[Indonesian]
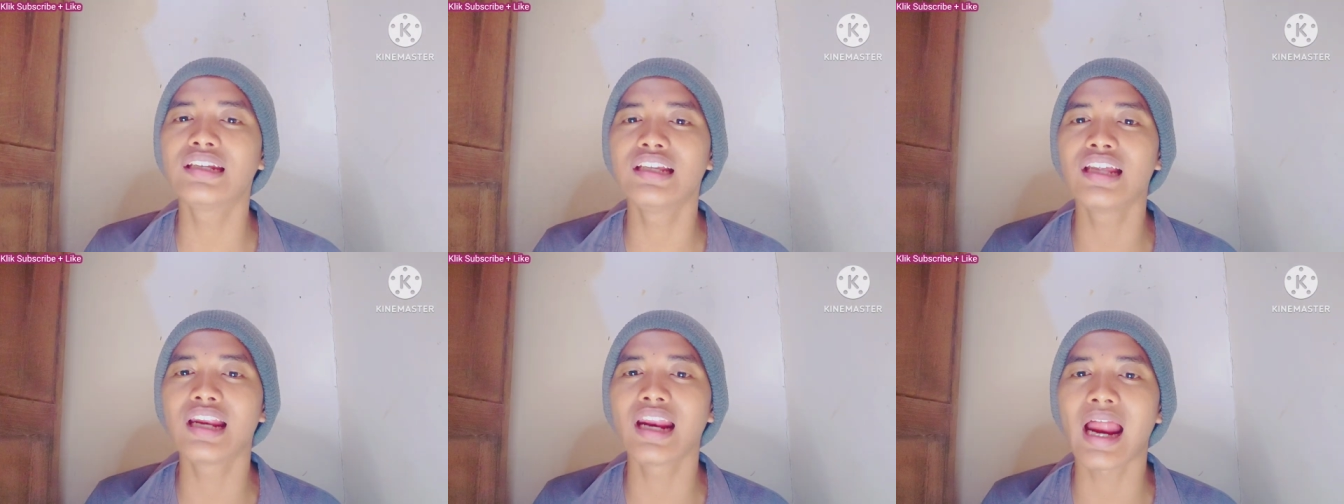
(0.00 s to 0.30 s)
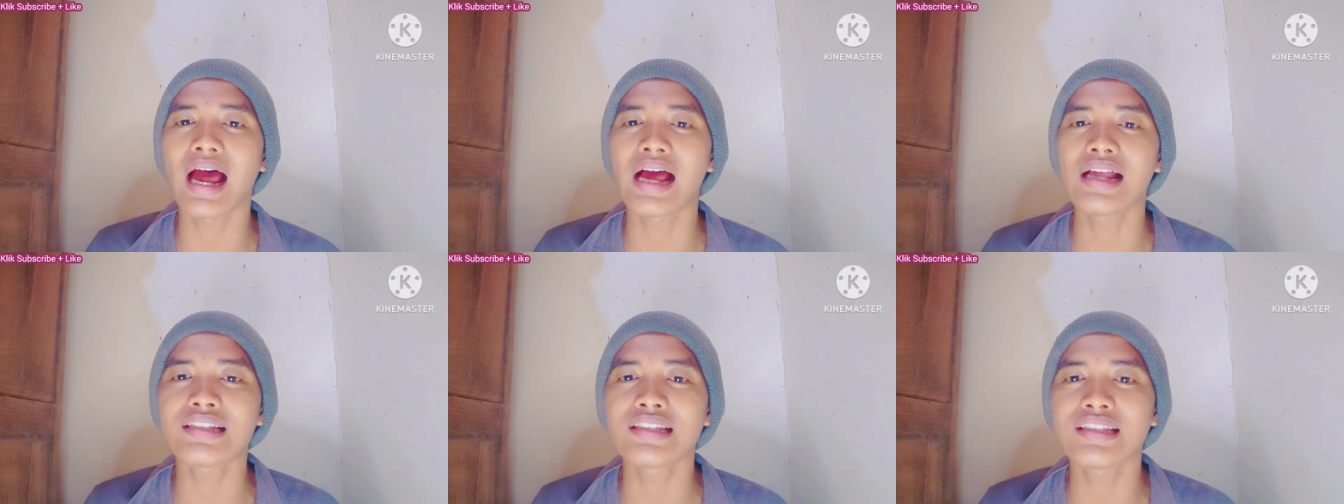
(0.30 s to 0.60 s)

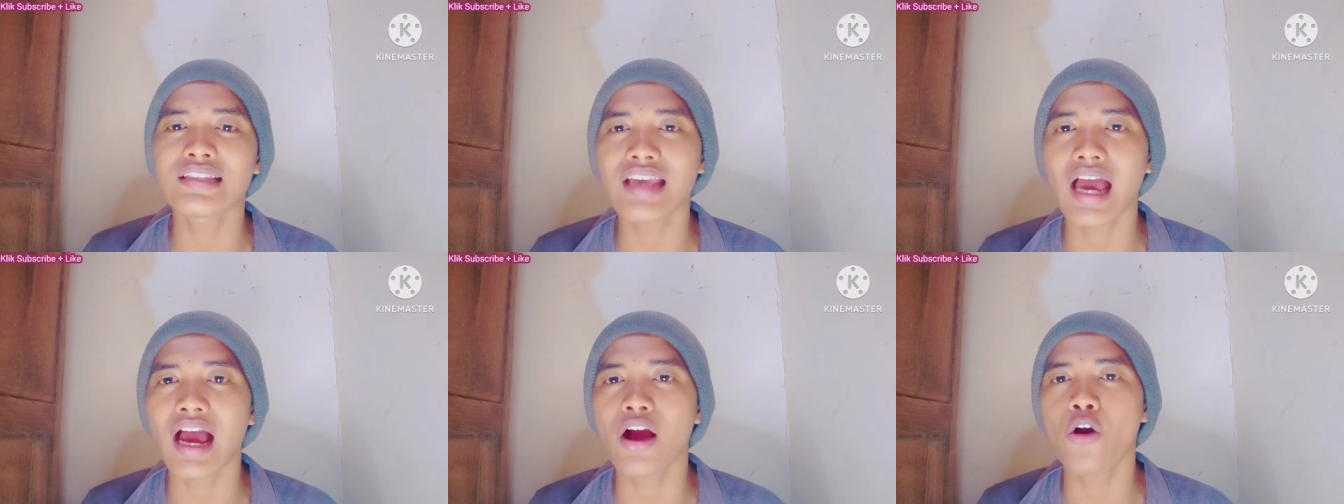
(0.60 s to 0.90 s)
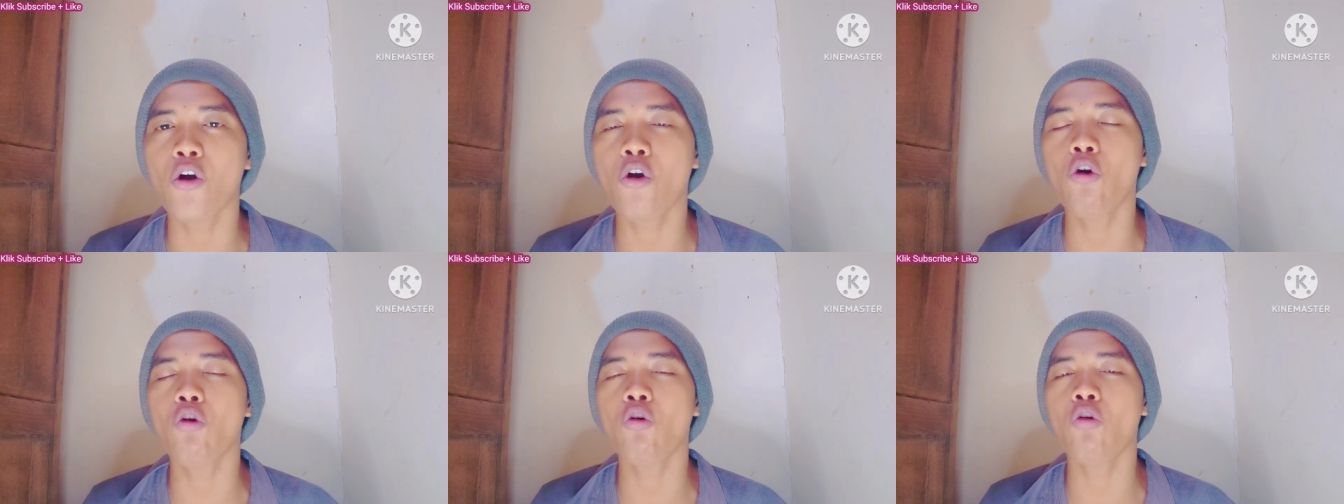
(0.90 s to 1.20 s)

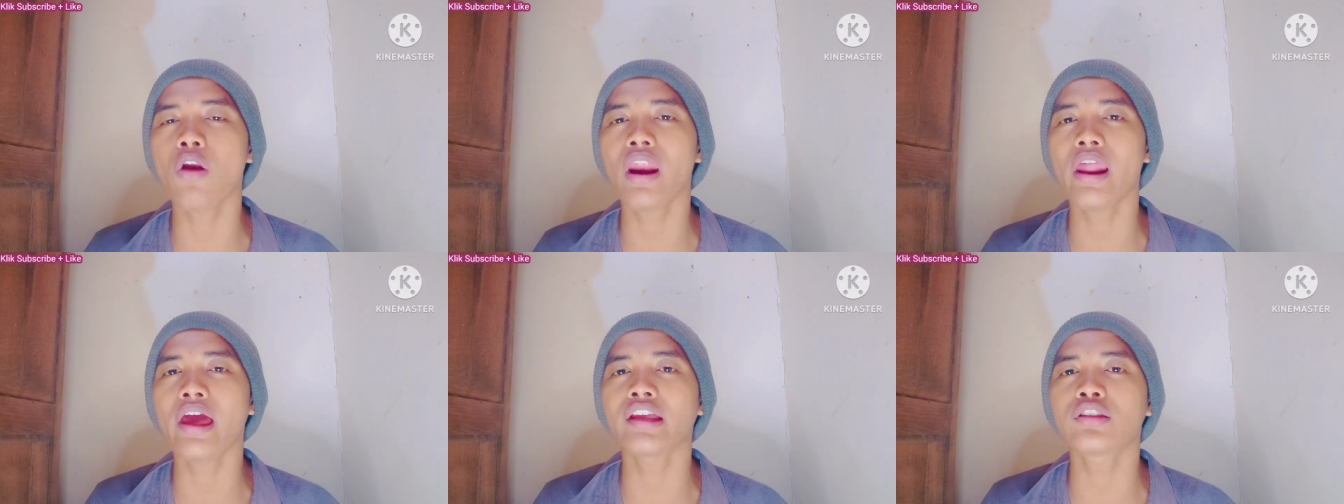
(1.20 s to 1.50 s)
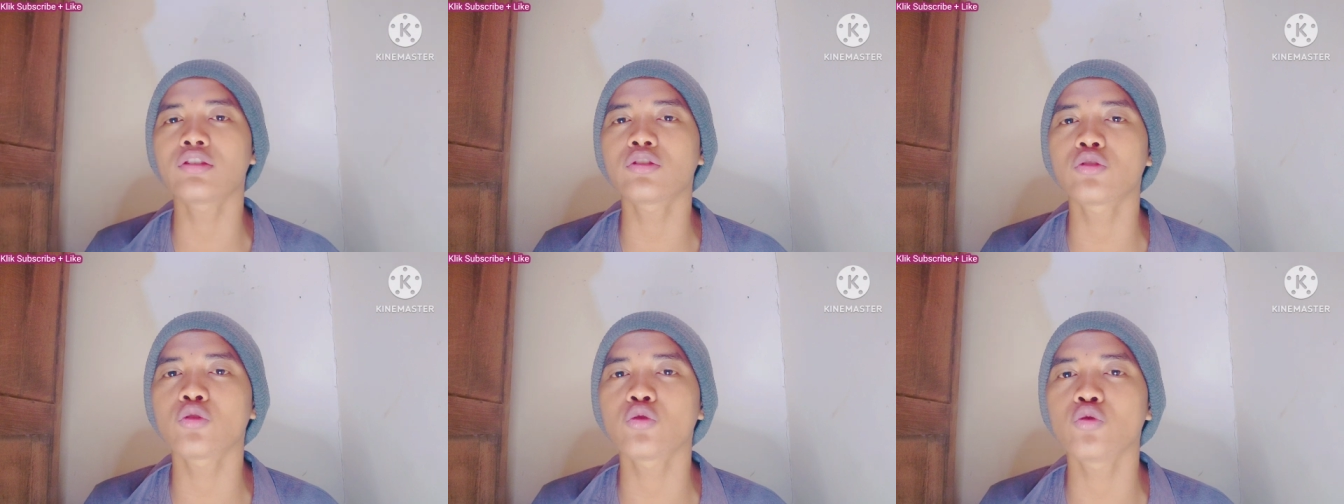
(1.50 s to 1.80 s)
dirancang oleh
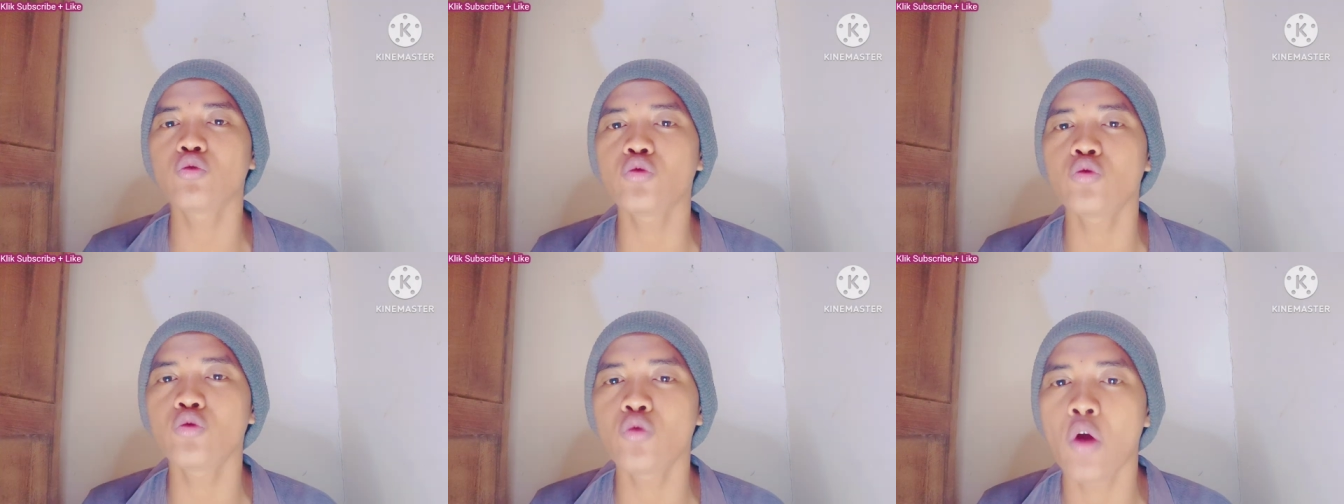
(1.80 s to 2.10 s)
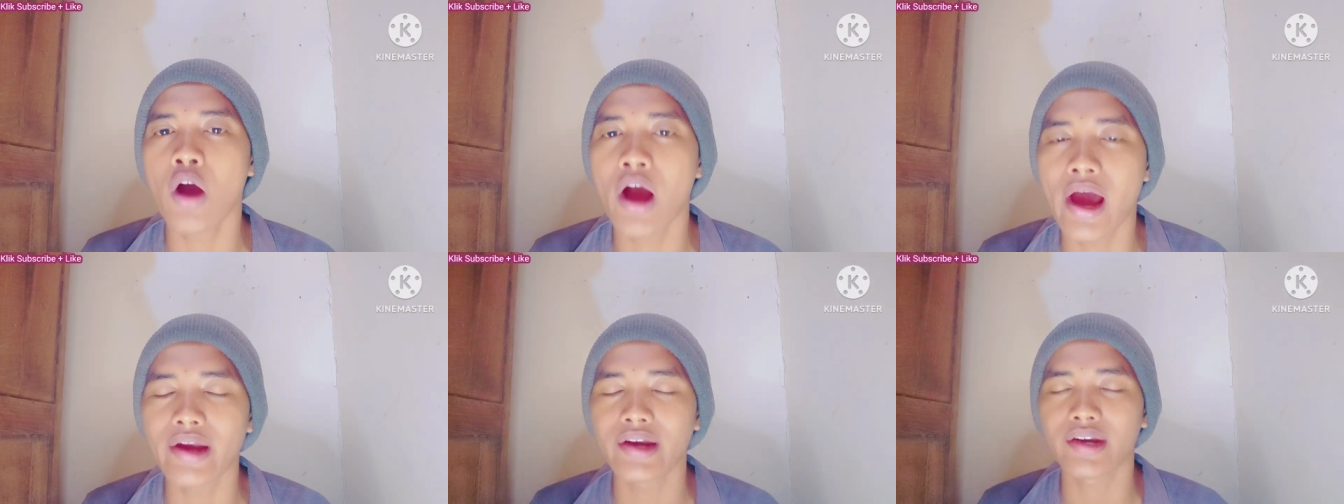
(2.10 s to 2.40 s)

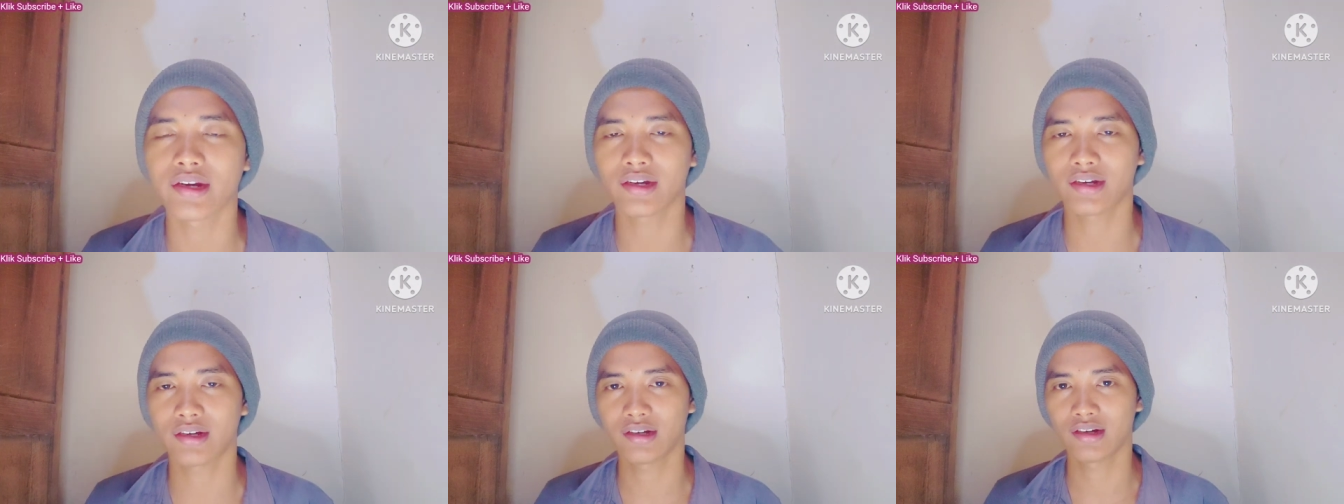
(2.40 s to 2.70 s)
Tuhan.